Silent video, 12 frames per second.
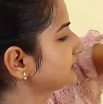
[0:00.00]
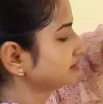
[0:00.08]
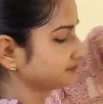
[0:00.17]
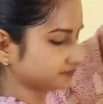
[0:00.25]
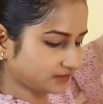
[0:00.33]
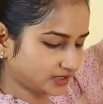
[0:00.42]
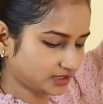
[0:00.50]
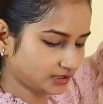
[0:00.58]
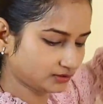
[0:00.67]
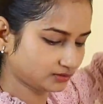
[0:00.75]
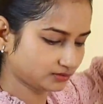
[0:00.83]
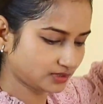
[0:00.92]
से
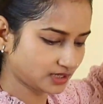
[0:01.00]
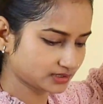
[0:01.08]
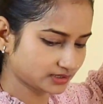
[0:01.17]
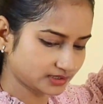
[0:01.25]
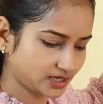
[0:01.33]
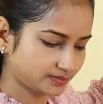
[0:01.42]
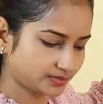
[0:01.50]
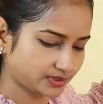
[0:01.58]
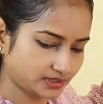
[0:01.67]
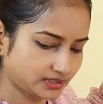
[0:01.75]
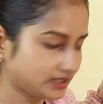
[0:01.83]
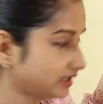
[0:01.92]
ये थोड़ा सा यहाँ
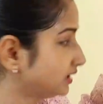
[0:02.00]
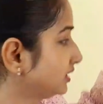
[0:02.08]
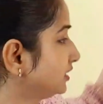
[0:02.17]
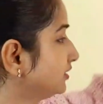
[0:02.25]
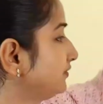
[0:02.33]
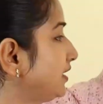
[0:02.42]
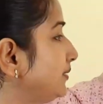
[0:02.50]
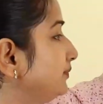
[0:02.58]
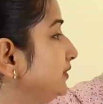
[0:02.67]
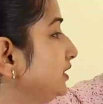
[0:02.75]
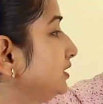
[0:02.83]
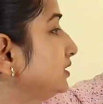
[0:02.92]
पर
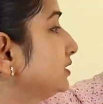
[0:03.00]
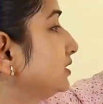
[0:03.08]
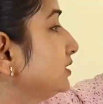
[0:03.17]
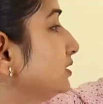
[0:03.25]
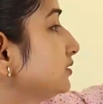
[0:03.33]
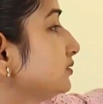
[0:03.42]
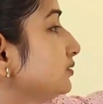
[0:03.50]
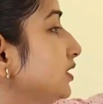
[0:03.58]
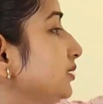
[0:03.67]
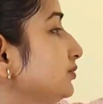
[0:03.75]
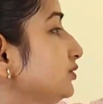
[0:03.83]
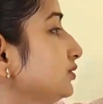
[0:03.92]
फैब्रिक को
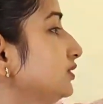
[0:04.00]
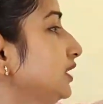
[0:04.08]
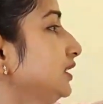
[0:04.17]
हम लोग